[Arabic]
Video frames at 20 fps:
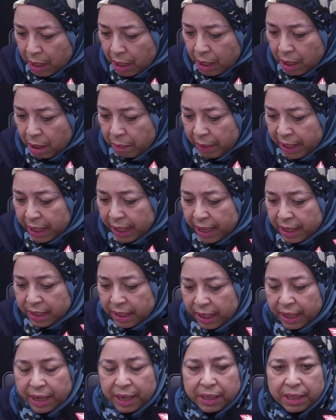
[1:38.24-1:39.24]
معلقه
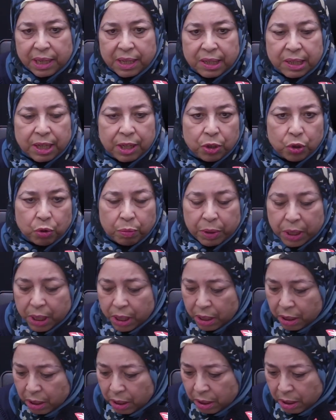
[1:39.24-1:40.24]
صغيره ديال السكينجبير
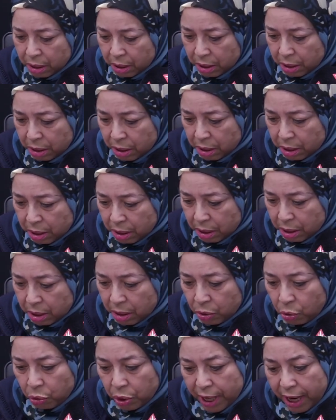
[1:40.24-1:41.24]

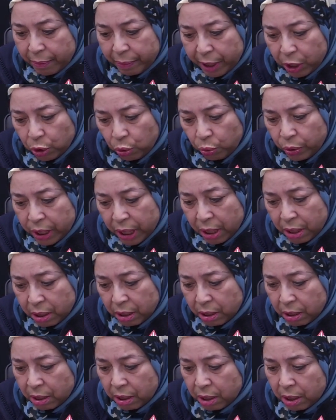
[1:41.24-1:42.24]
تكون عامره شويه
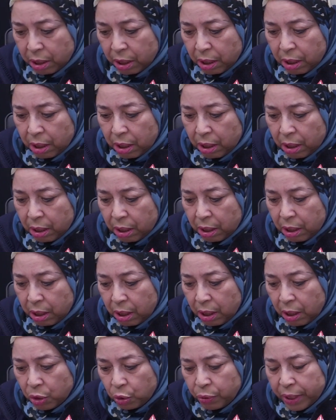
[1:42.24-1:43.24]

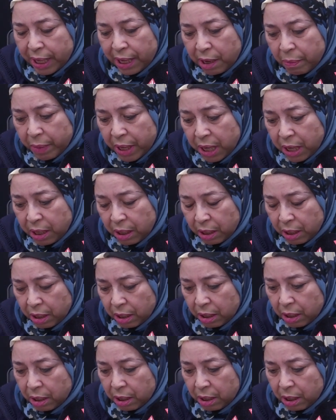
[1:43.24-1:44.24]
آه شويه الملح
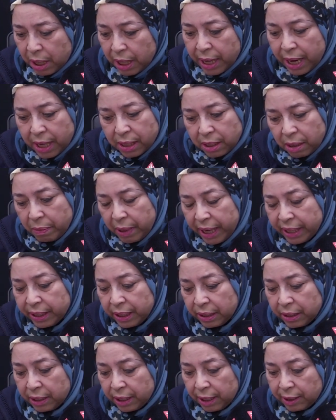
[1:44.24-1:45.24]
على حسب
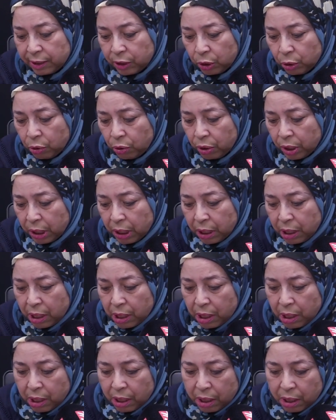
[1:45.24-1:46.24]
العدد ديال الطيور
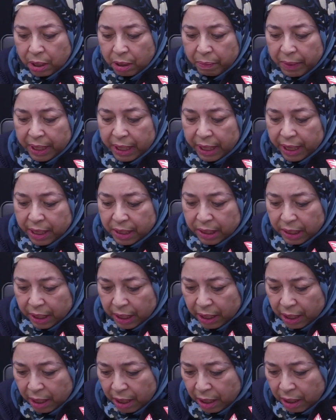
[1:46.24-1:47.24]
آه معلقه
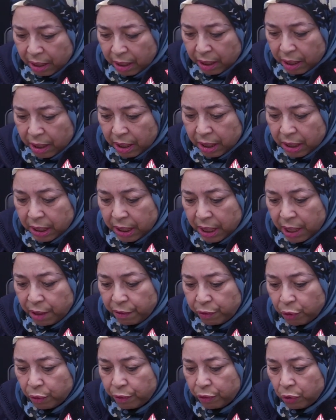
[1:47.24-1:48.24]
صغيره ديال
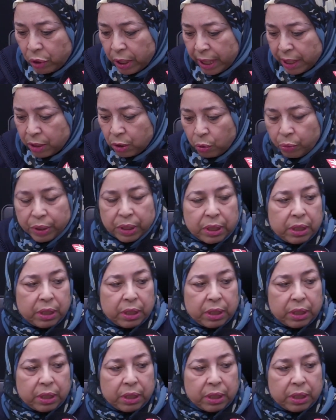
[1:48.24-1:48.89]
الفلفل الاسود